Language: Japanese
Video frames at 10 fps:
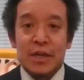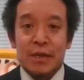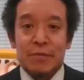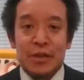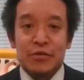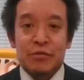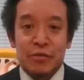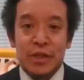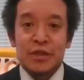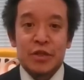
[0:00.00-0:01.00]
まあ、
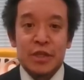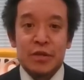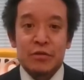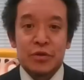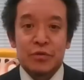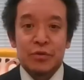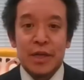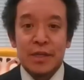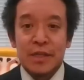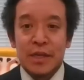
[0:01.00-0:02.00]
特に受信料を相
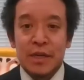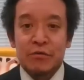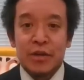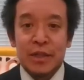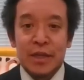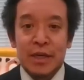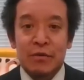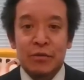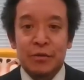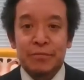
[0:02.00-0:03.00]
談される方
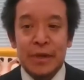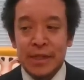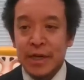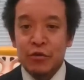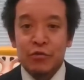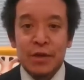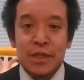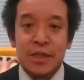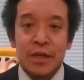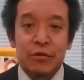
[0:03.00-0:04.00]
の、まあ、対応は
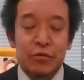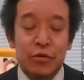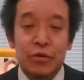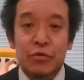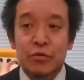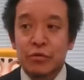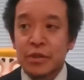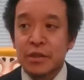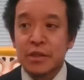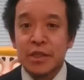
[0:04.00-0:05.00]
しているということ
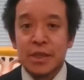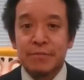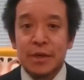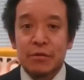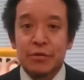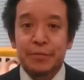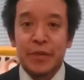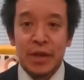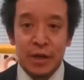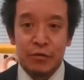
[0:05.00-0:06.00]
ですし、まあ、あと
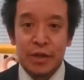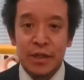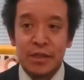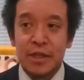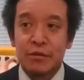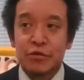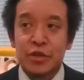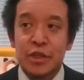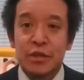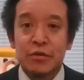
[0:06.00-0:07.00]
ね、NHK の受
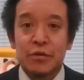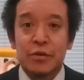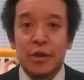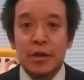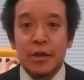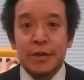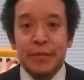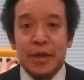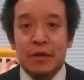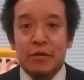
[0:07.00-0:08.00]
信料、
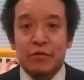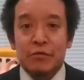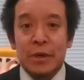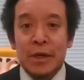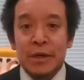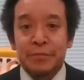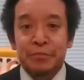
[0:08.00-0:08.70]
ね、契